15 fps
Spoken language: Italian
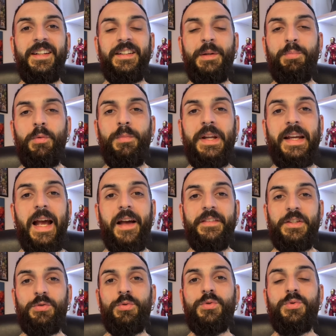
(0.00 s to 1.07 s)
di
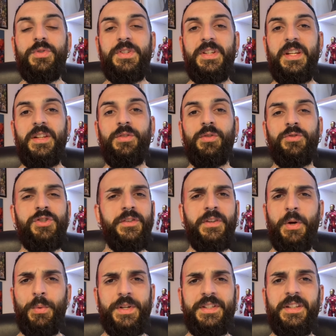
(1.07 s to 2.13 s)
pubblicare sul suo sito
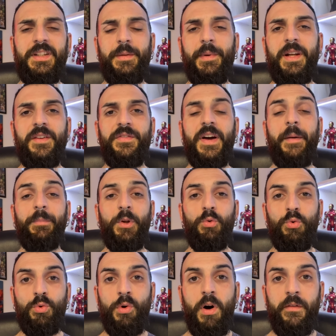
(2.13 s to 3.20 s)
circa una settimana fa
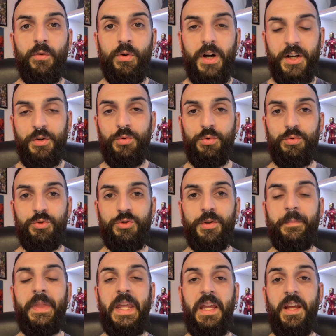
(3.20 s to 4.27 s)
un nuovo
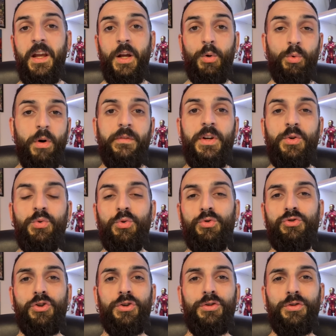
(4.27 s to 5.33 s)
annuncio. Nuovo
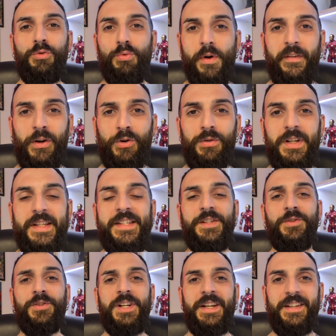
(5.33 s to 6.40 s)
annuncio, nuova
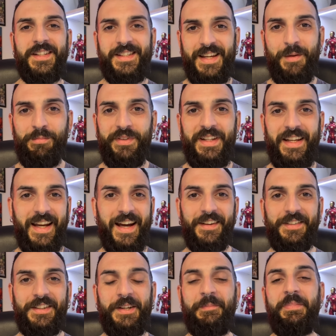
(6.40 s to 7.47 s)
collezione, sempre di
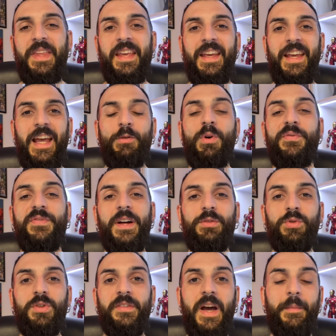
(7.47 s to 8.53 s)
carte. E lo ha
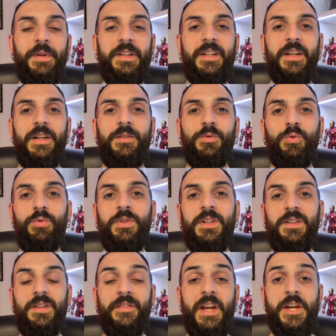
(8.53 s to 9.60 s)
fatto tramite
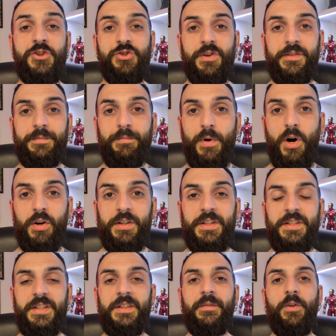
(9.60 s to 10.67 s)
un treasure
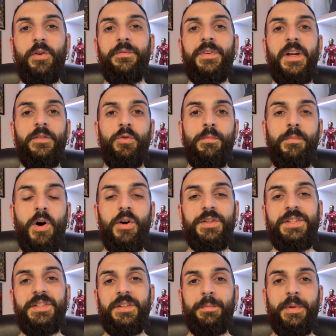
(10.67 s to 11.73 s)
box, ovvero un
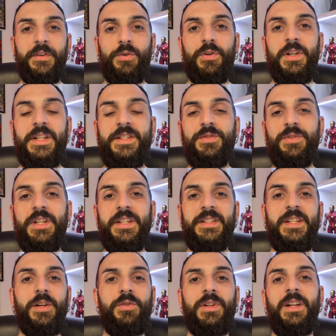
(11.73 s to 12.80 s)
box per
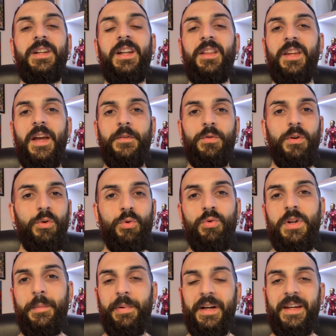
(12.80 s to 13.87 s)
collezionisti con all'interno
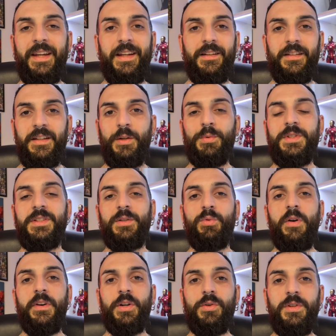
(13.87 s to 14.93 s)
alcuni pacchetti di questa
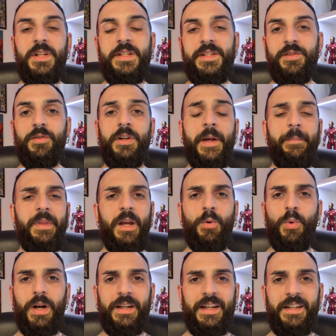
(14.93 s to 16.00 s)
nuova collezione e
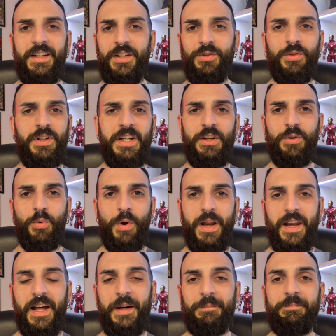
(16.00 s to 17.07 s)
qualche ninnolino qua
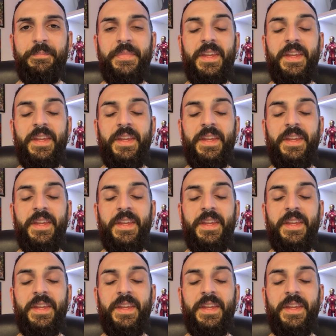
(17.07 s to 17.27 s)
e là.